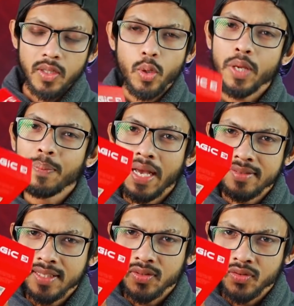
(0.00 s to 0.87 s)
তো এই
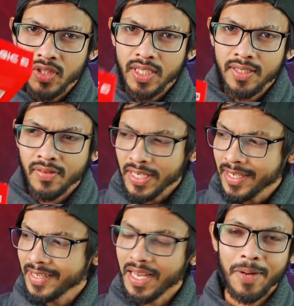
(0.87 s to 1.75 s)
ম্যাজিক থ্রি
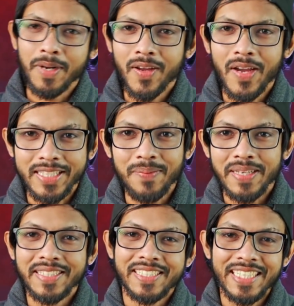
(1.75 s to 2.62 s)
রেখে আমরা না একটা
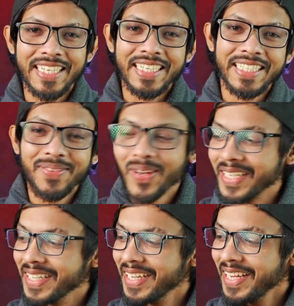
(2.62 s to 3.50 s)
ম্যাজিক শিখে নেই কী
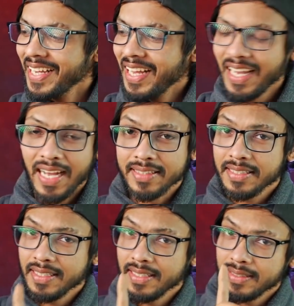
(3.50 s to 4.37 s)
বলেন হ্যাঁ
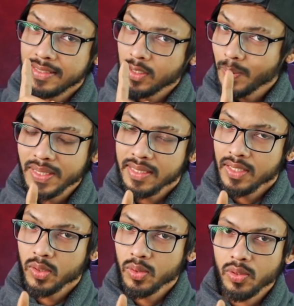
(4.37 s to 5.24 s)
আজকে যেহেতু ম্যাজিক
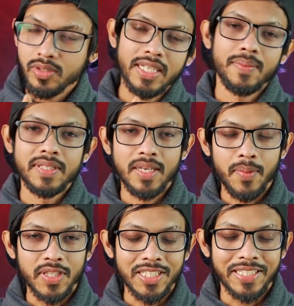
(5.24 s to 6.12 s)
নিয়ে শুরু করছি একটা ম্যাজিক
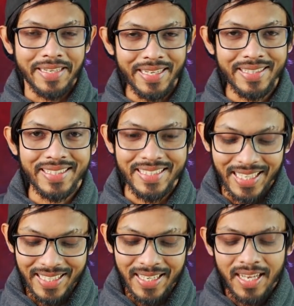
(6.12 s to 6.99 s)
আপনাদেরকে শিখিয়ে দিতে
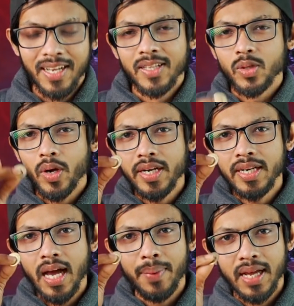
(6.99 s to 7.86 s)
চাই ধরে
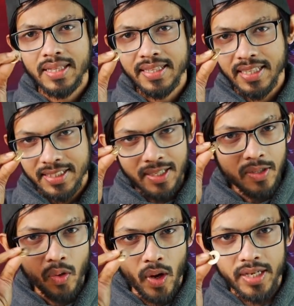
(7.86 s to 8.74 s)
নিন আমার হাতে এই যে একটা
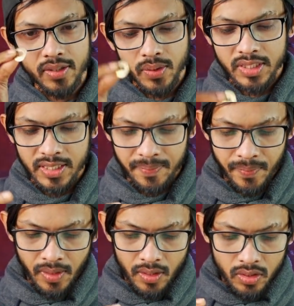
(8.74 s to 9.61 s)
কয়েন রয়েছে
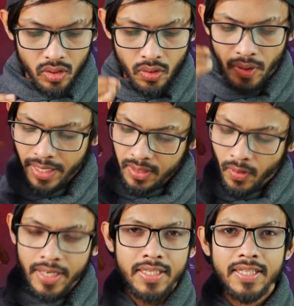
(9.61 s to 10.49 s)
সো এই
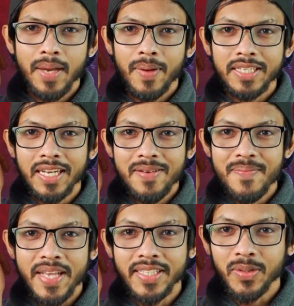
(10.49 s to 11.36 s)
কয়েনটা দিয়ে আমরা একটা
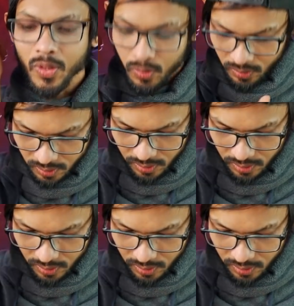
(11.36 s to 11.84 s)
ম্যাজিক করব